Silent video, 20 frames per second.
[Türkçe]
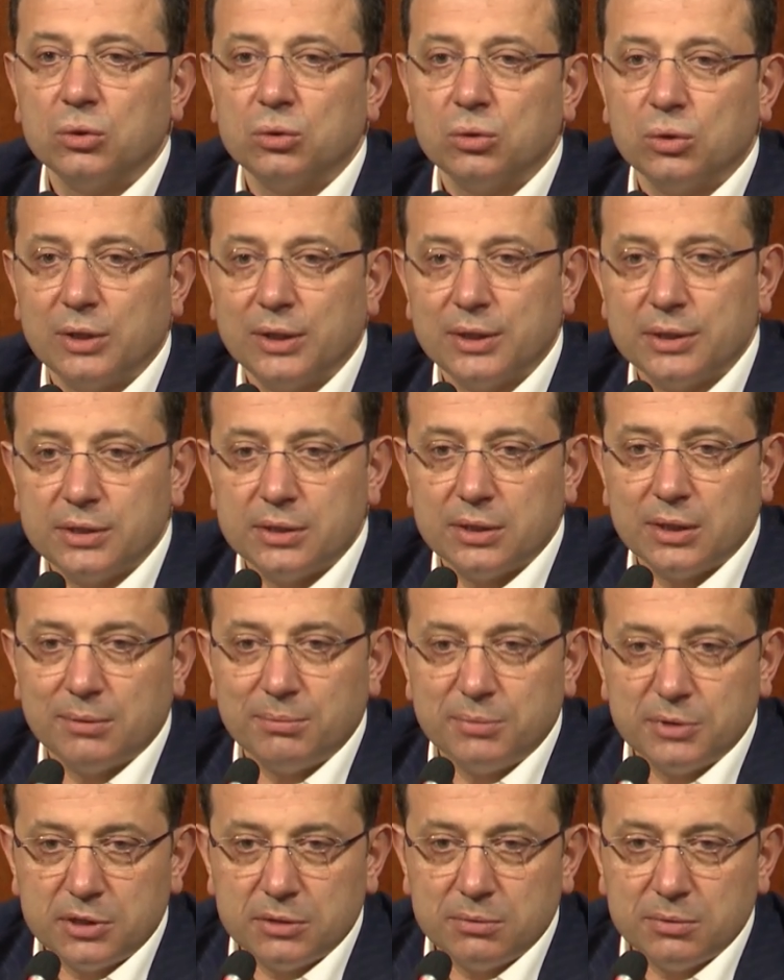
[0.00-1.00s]

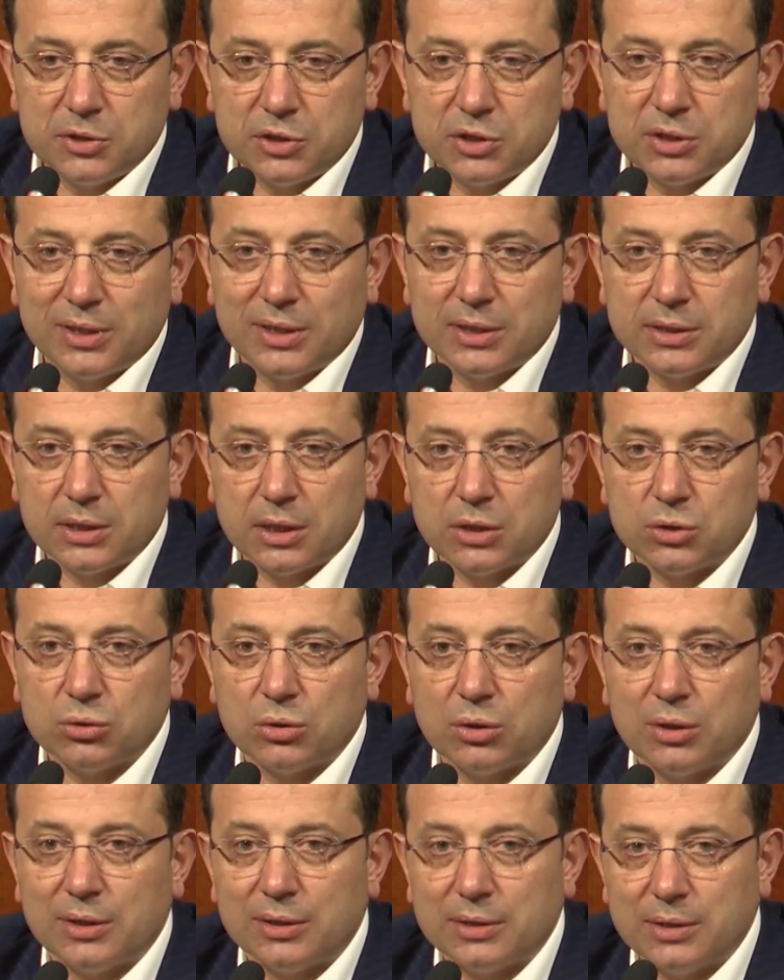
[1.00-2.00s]
Dolayısıyla bizim için esas
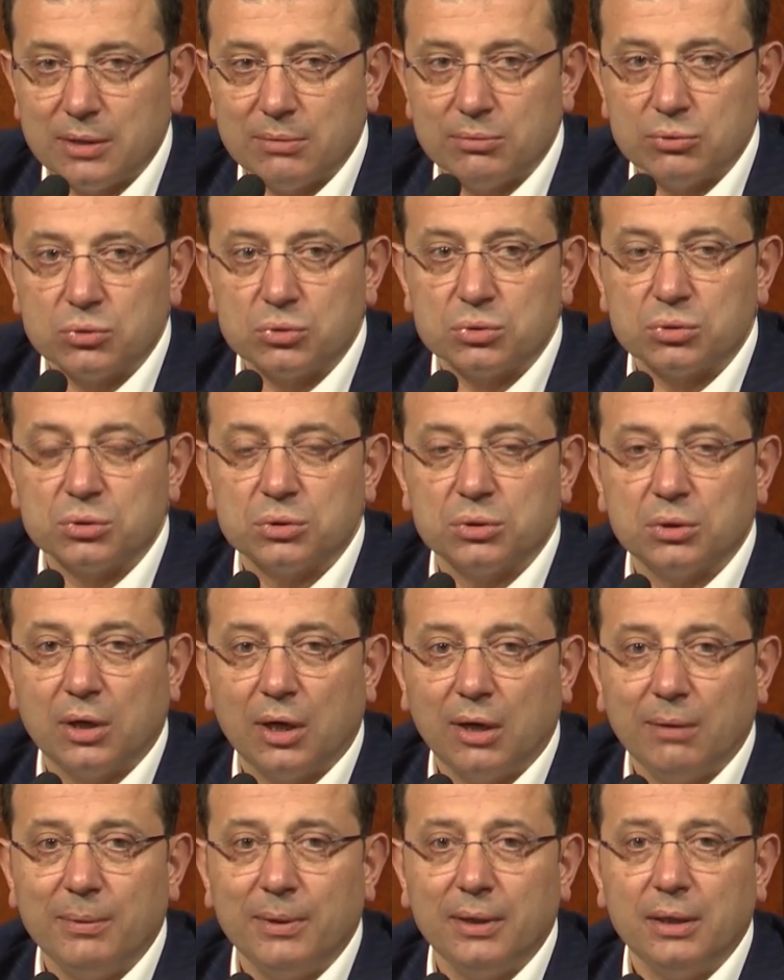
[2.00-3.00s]
olan da budur.
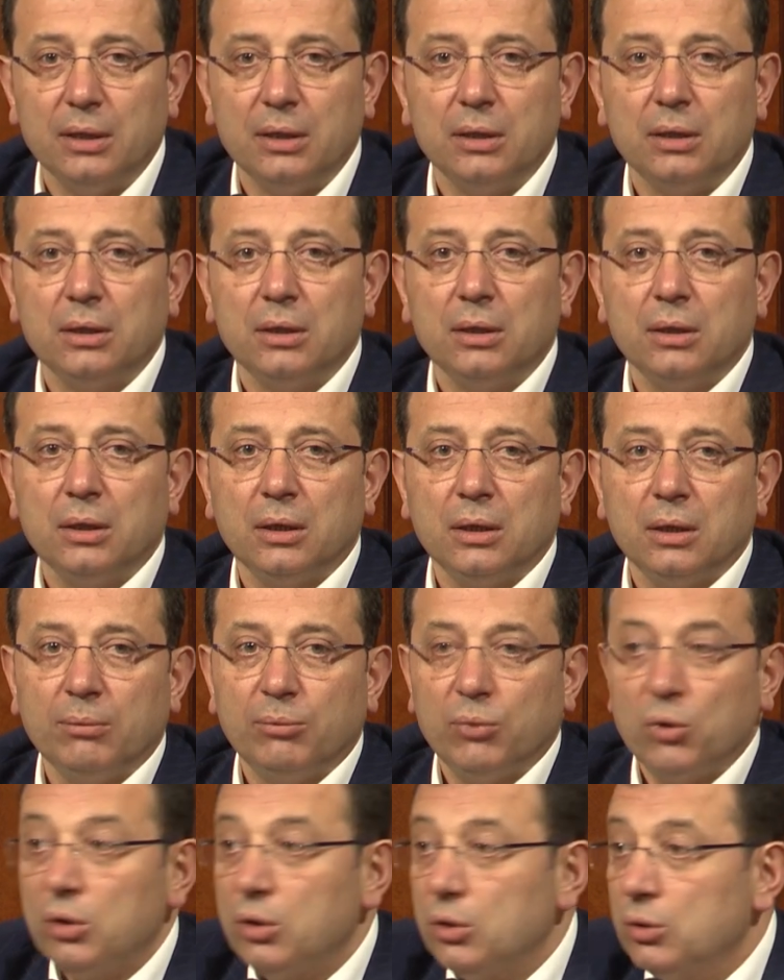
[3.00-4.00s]
Ama
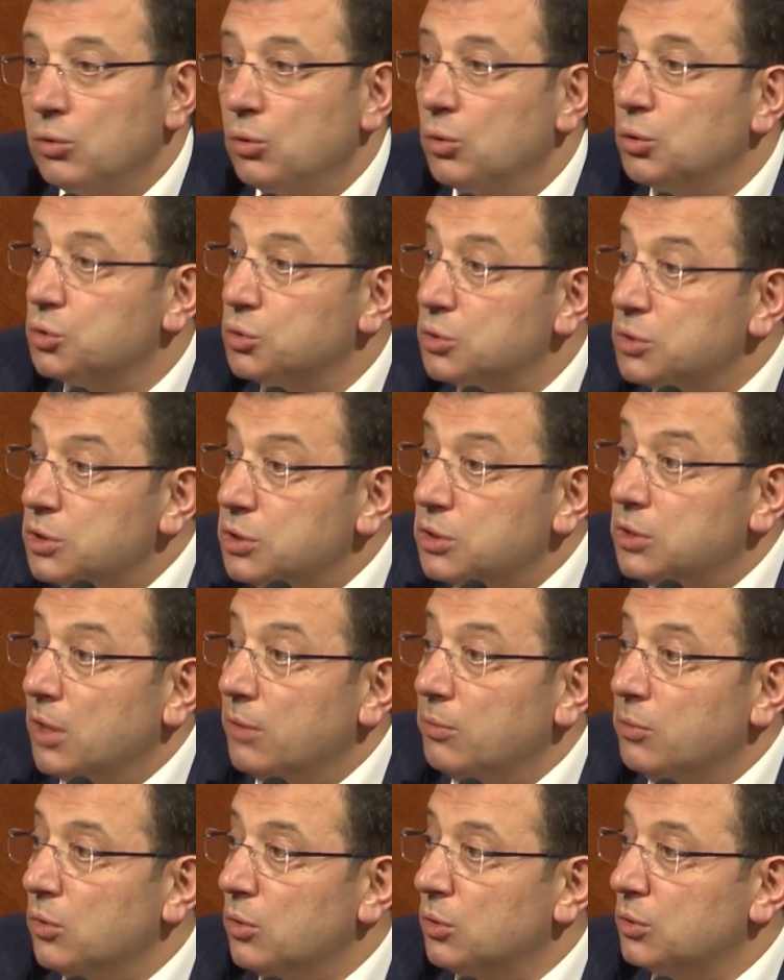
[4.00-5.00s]
böyle de olsun
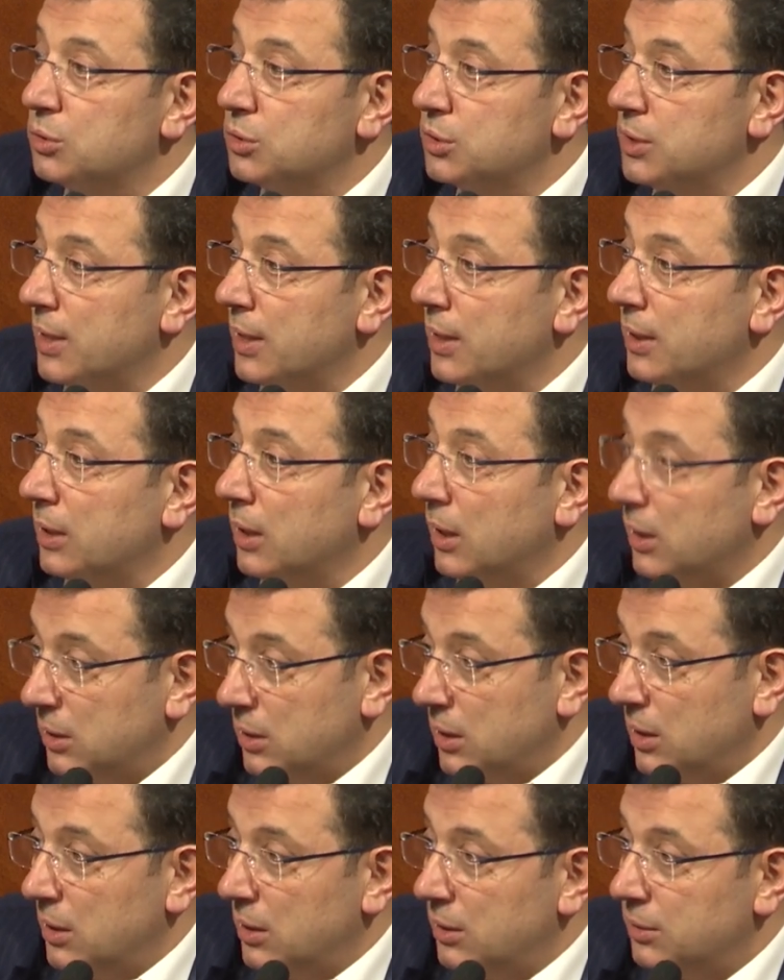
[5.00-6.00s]
istemiyoruz yani.
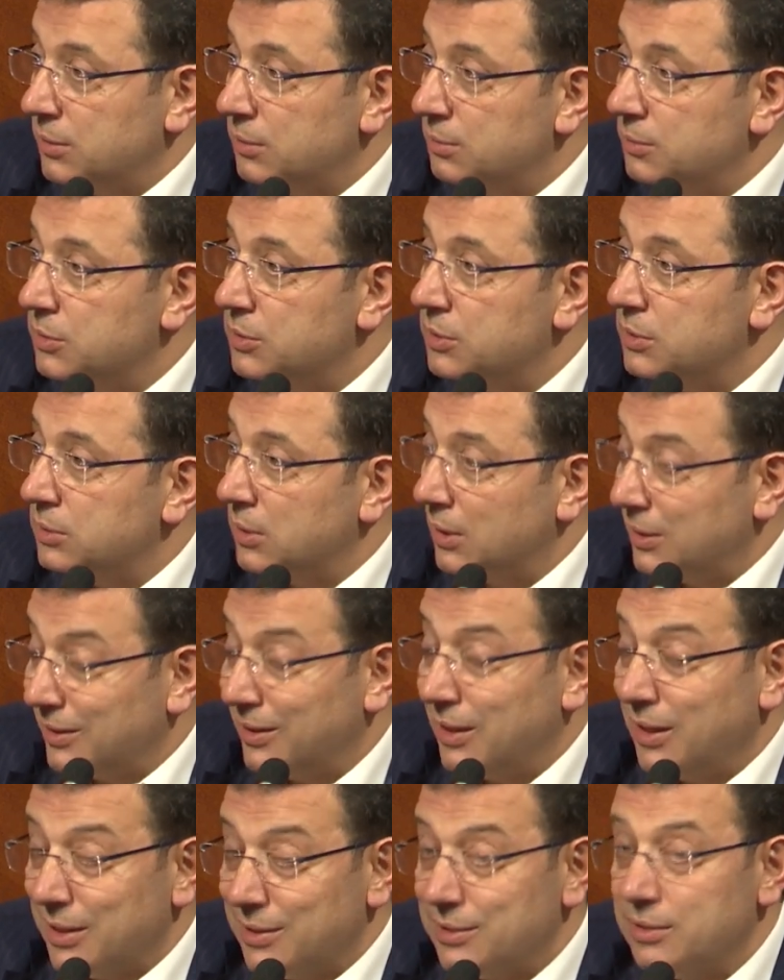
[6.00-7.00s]
Adaletimiz,
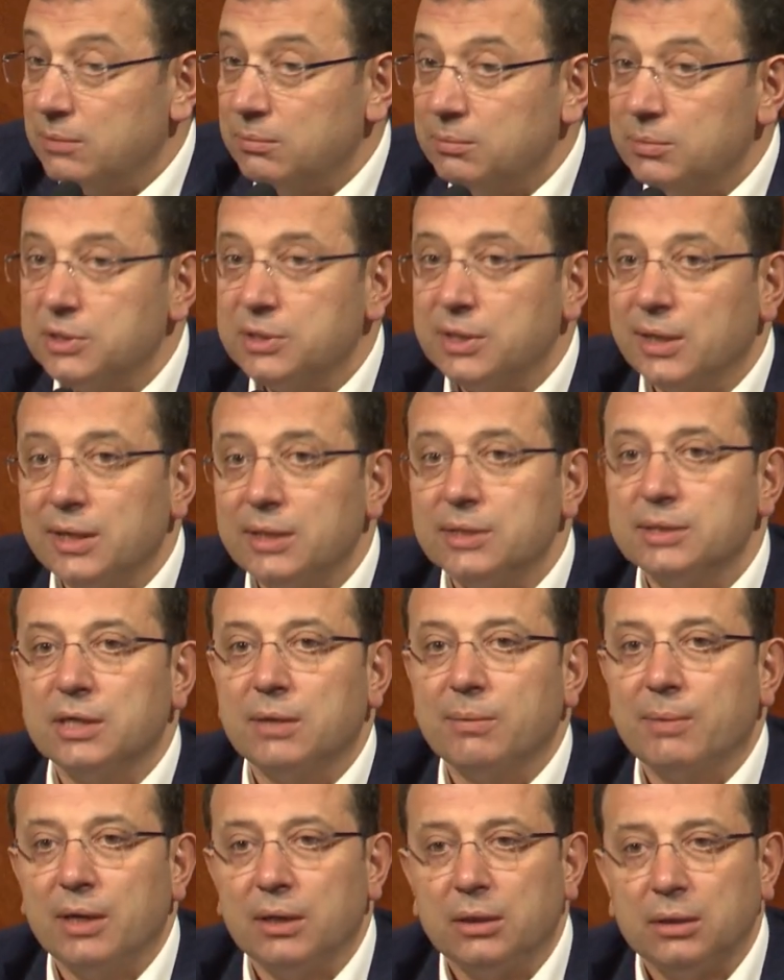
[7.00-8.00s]
adaletin bize her
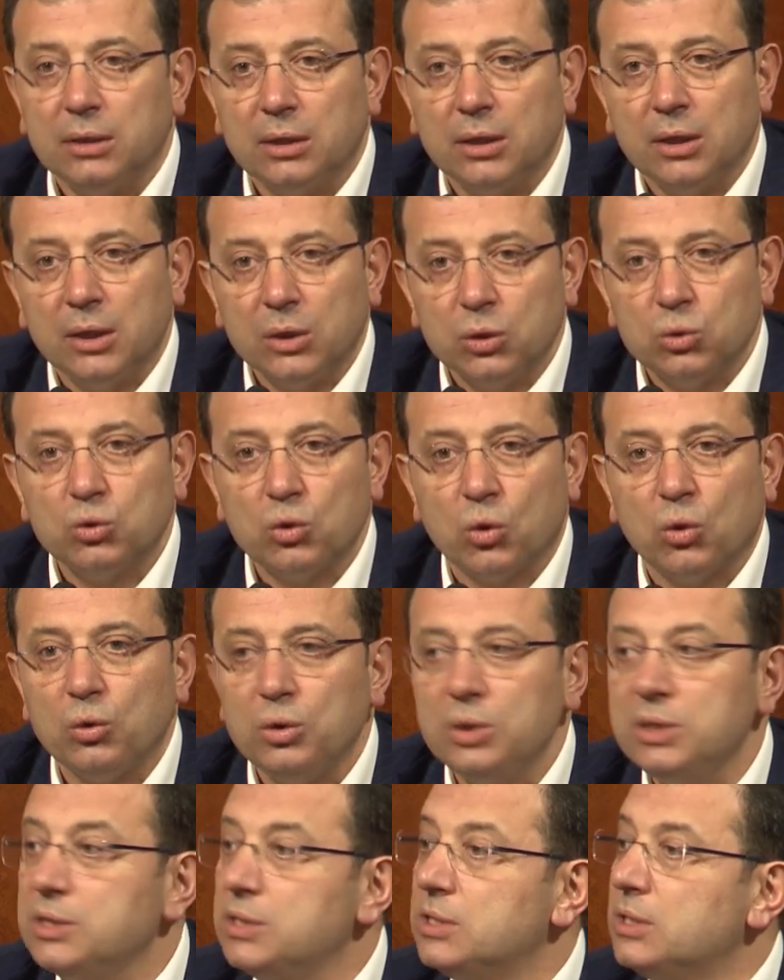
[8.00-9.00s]
zaman
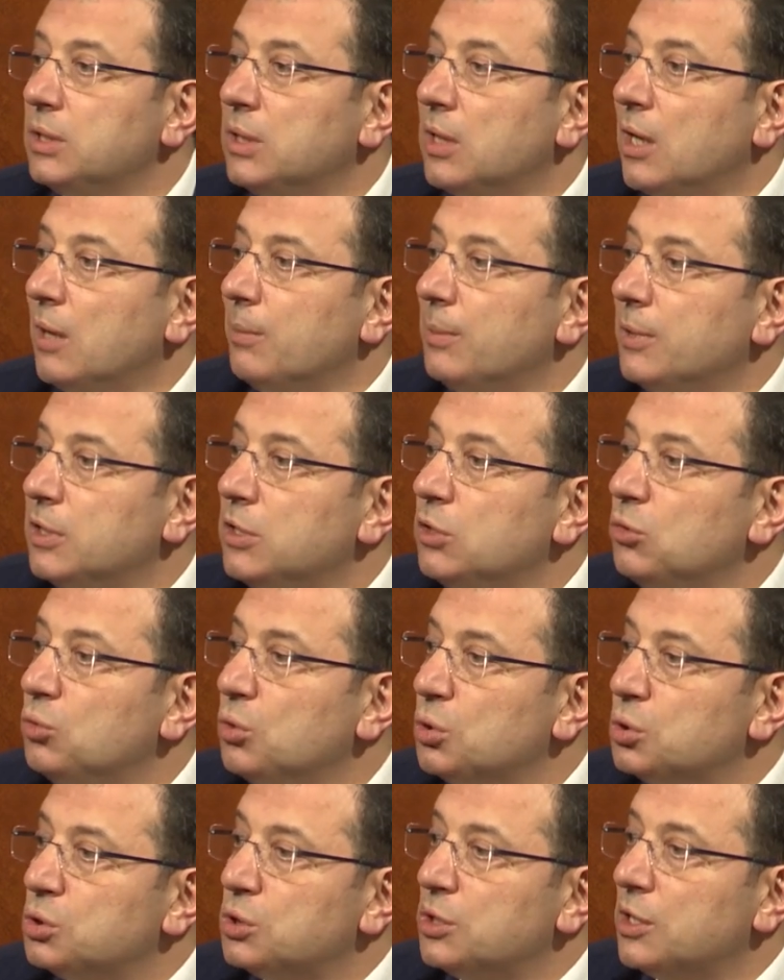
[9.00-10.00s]
doğru istikameti
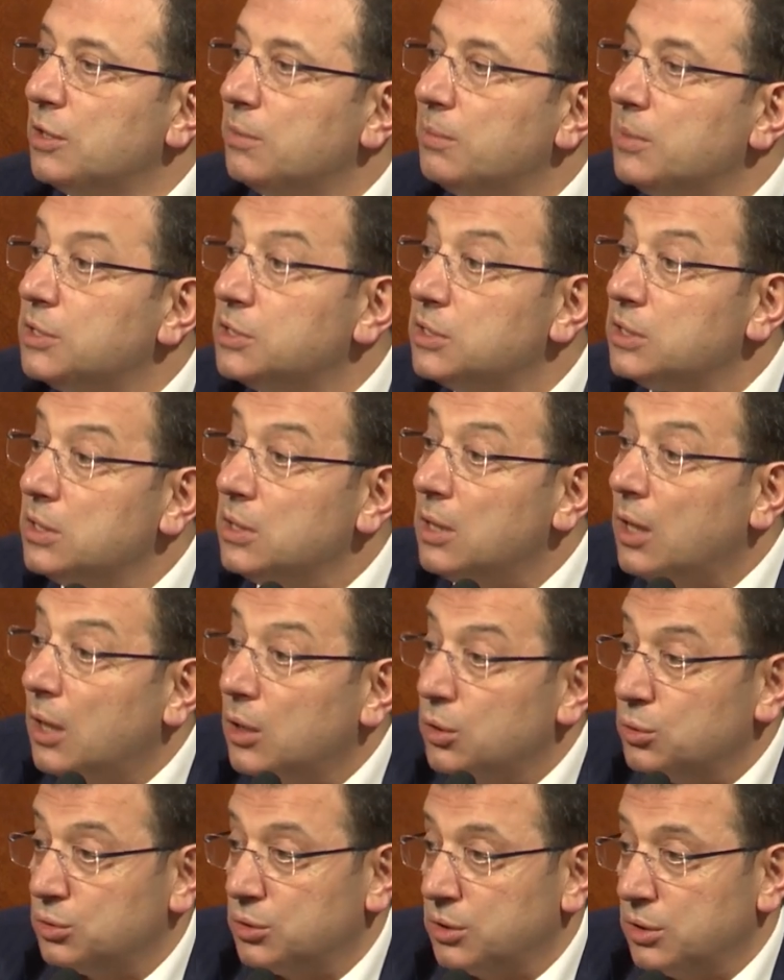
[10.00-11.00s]
göstermesini
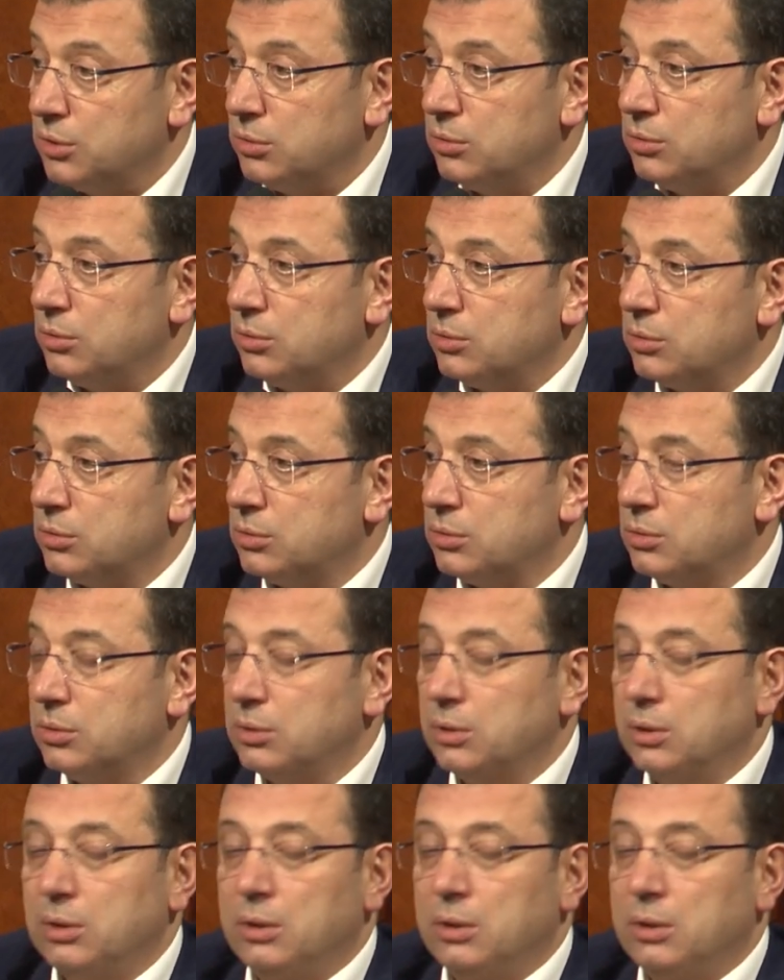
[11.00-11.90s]
arzu ediyoruz.